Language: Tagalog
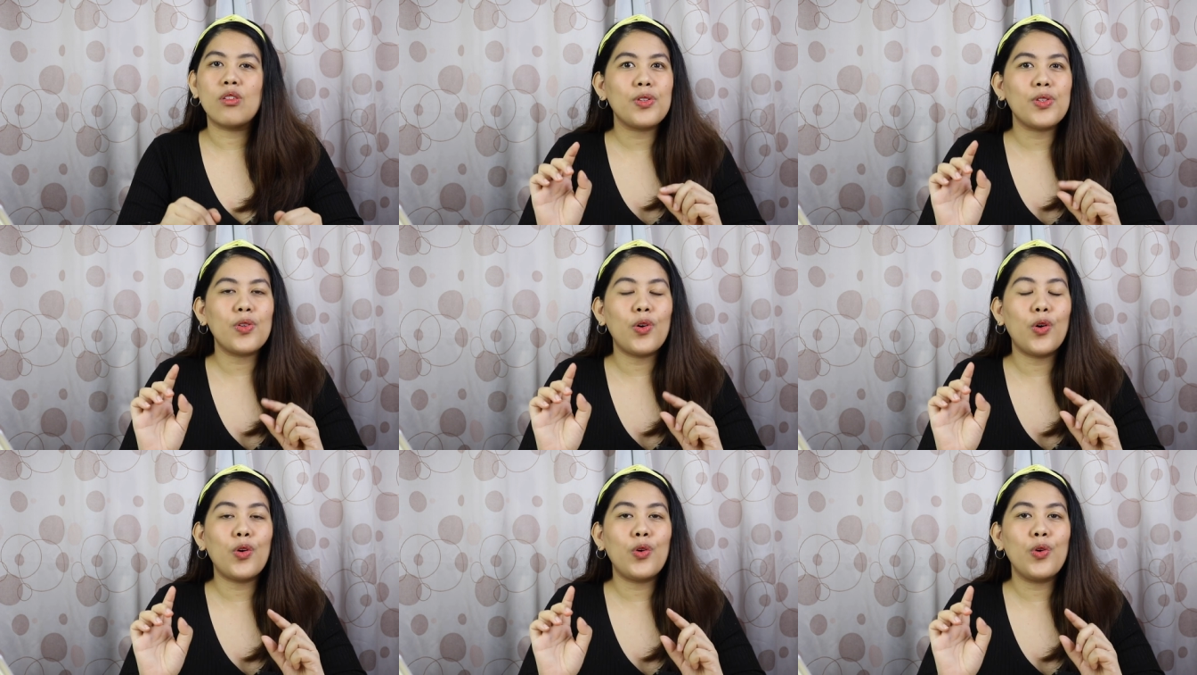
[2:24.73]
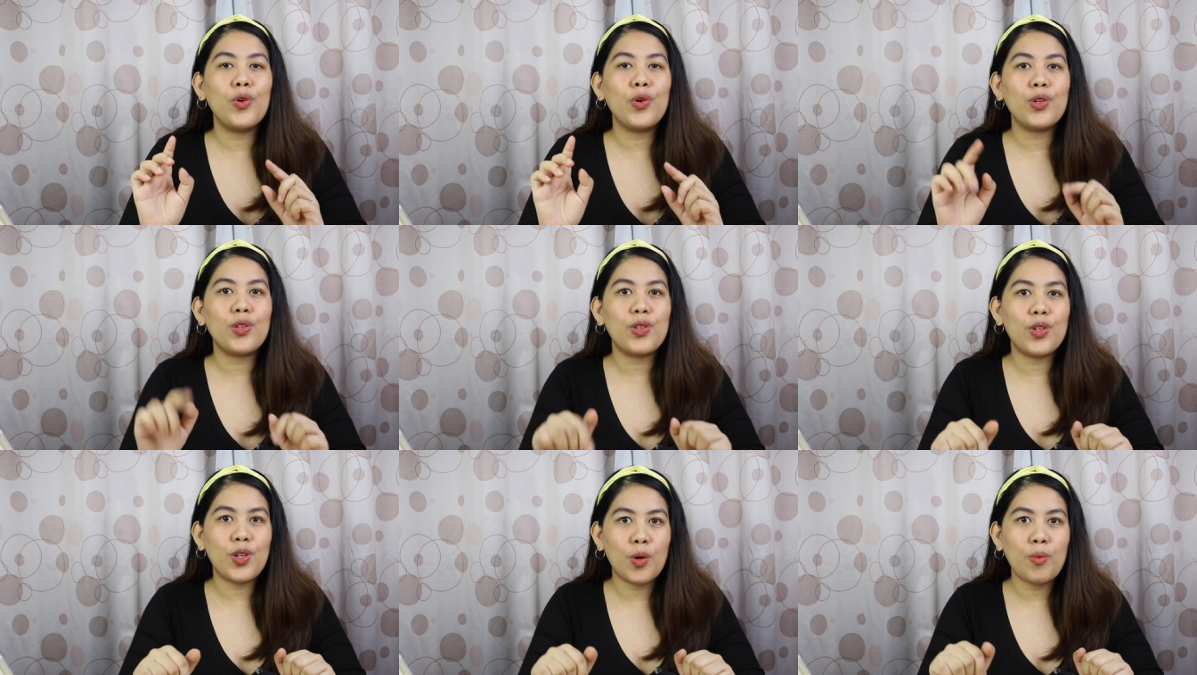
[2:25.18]
So, kung
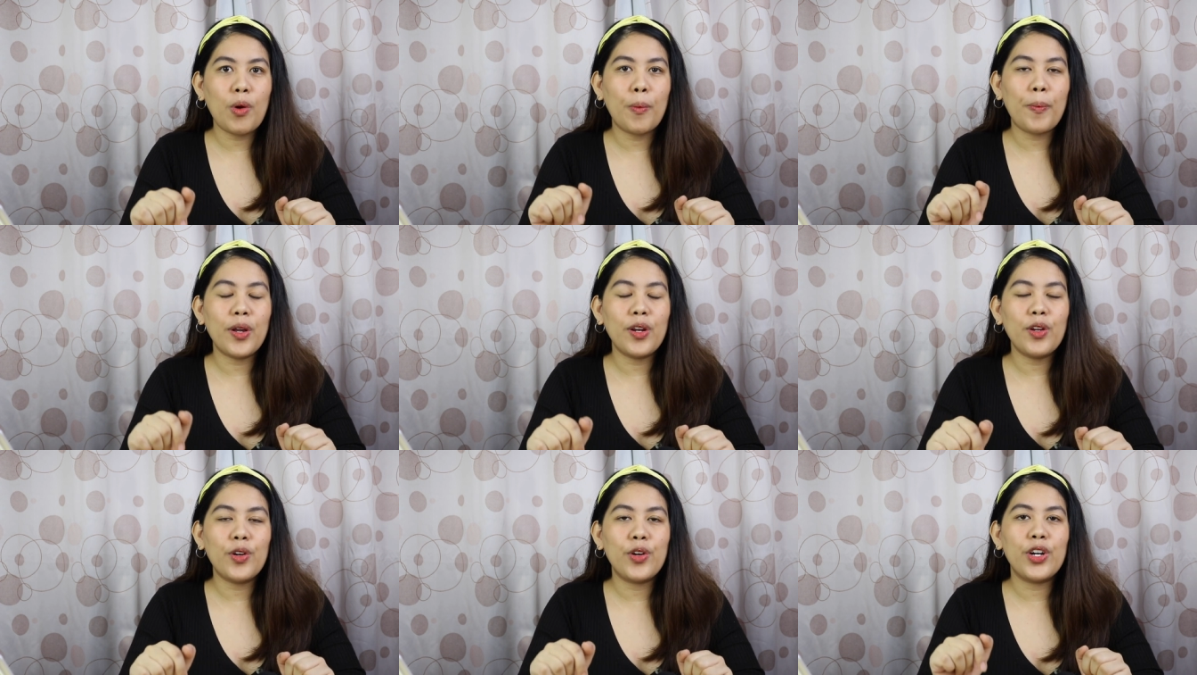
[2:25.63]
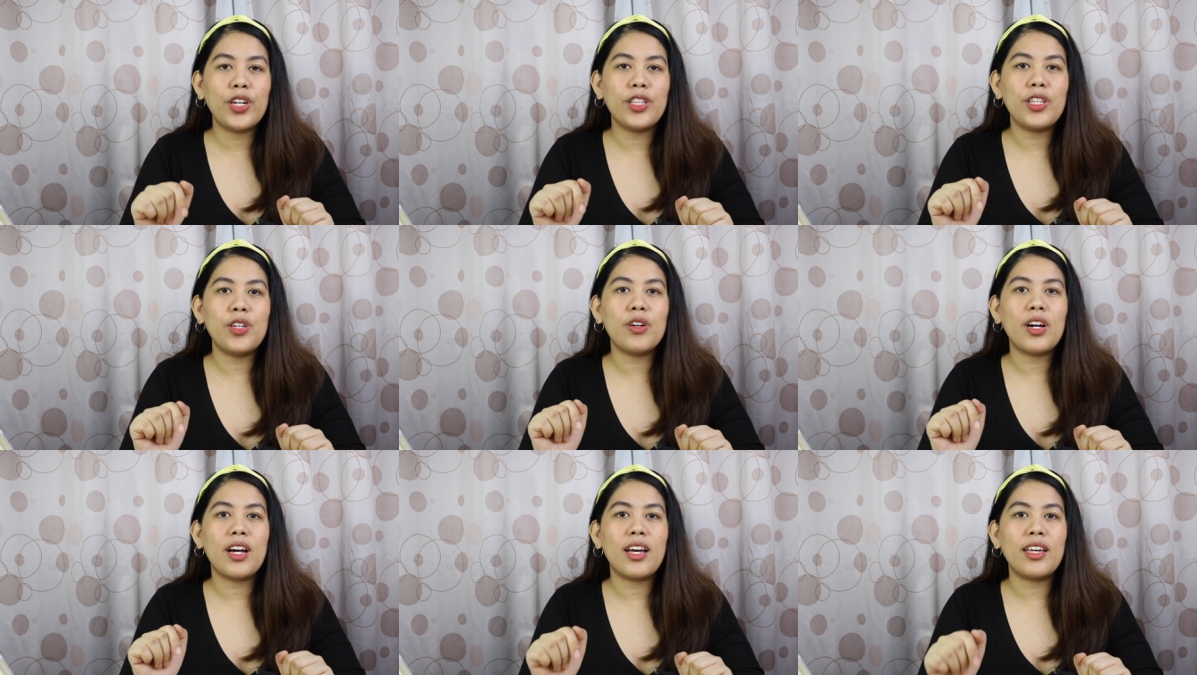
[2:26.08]
gusto nyong mapanood
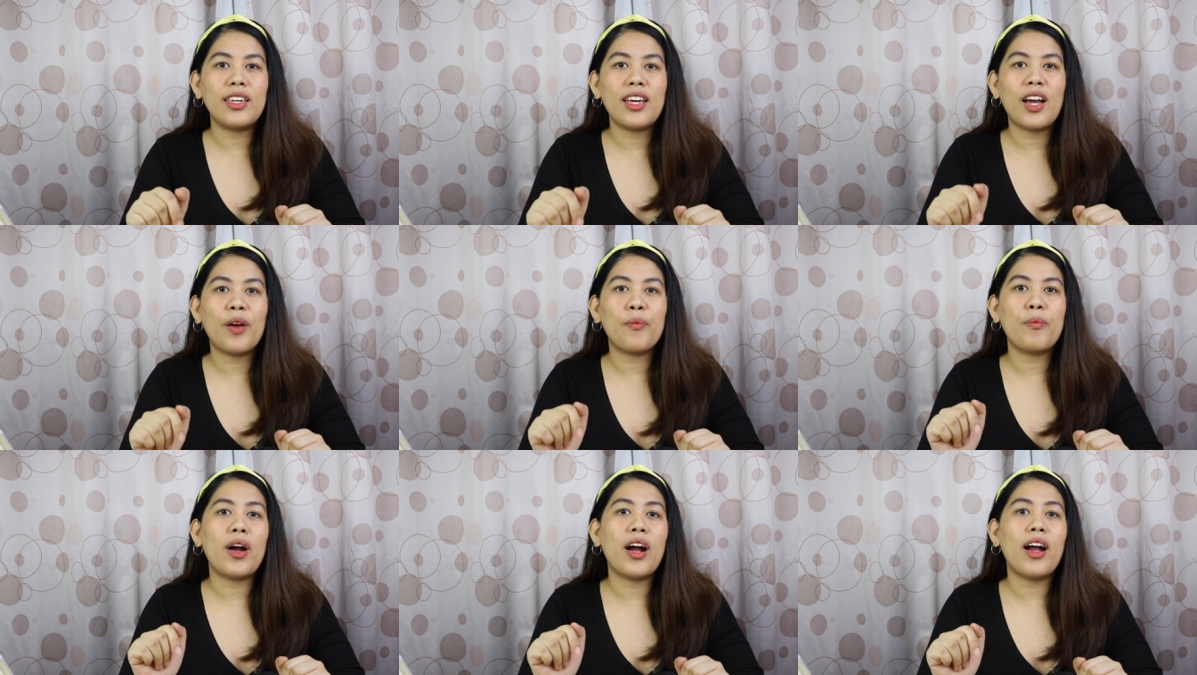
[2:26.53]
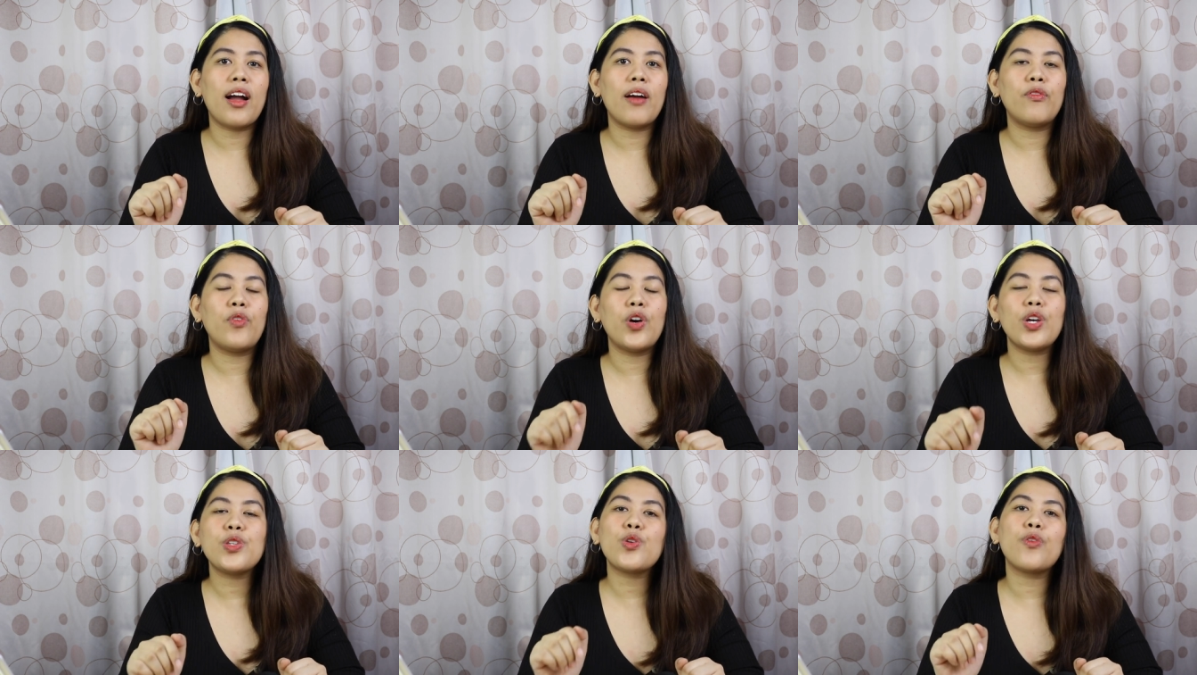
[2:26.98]
yung kanyang
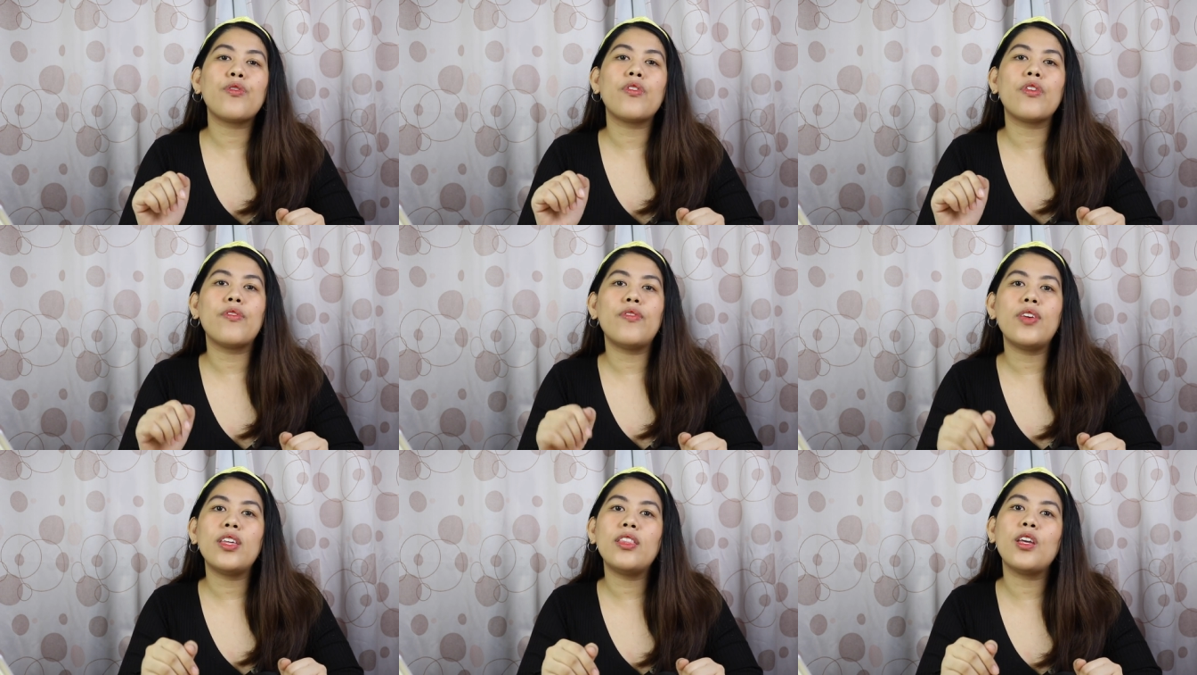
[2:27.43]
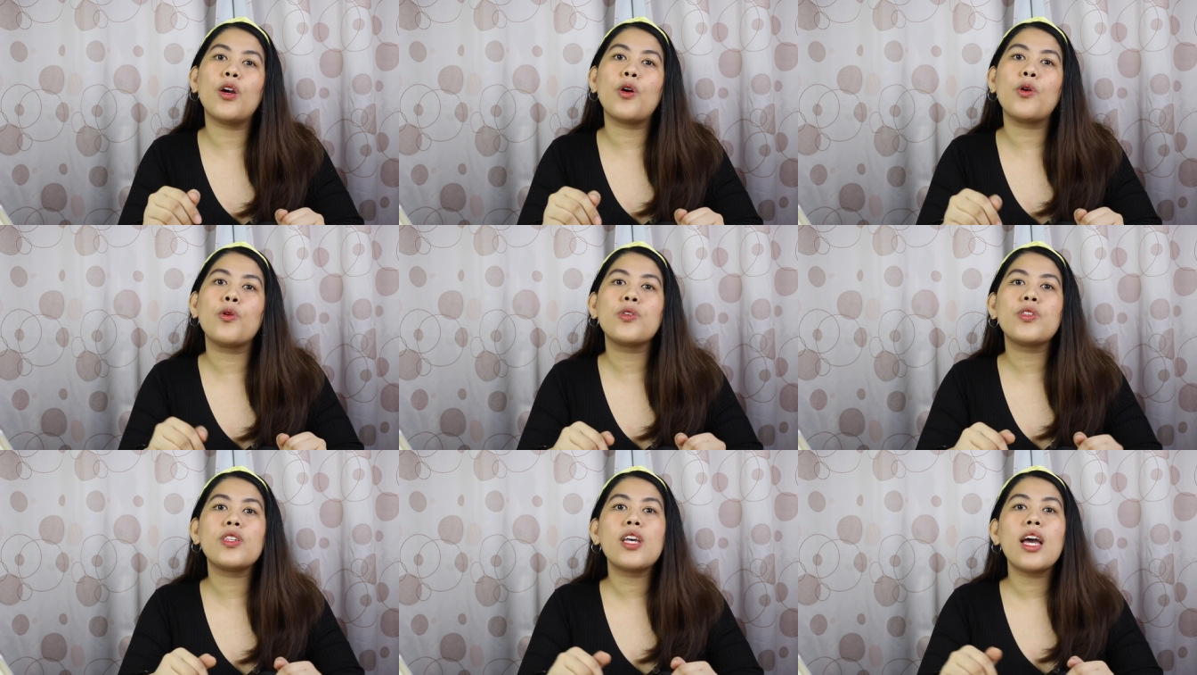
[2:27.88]
mga voiceover
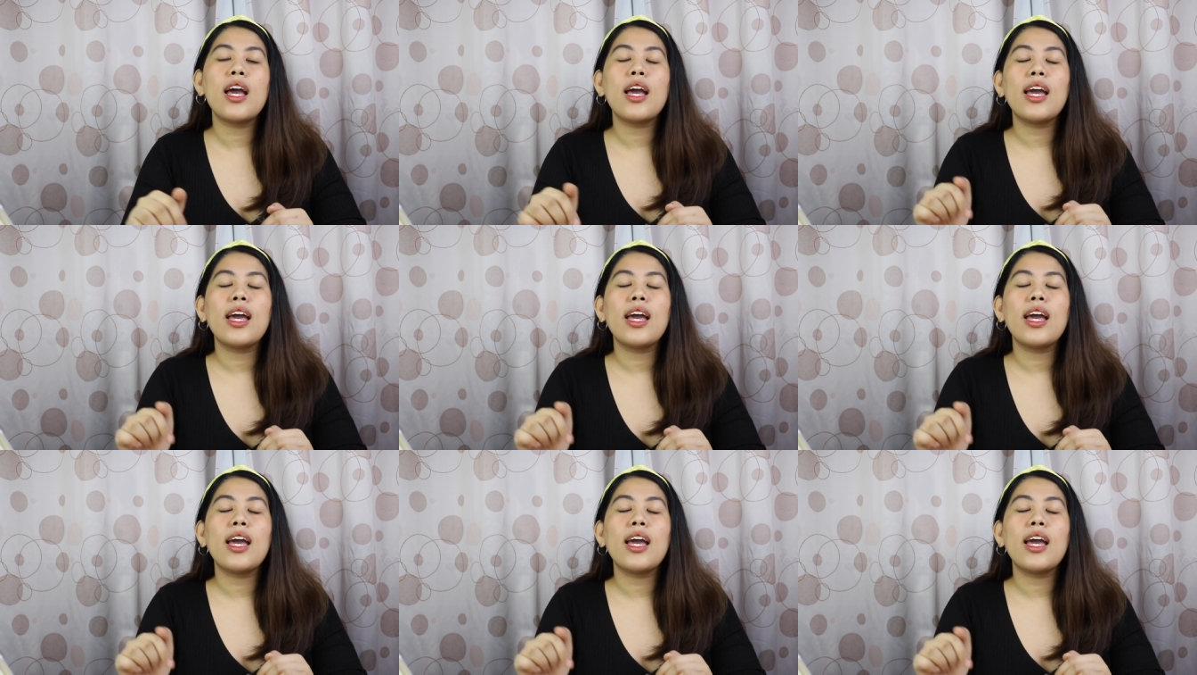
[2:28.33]
videos,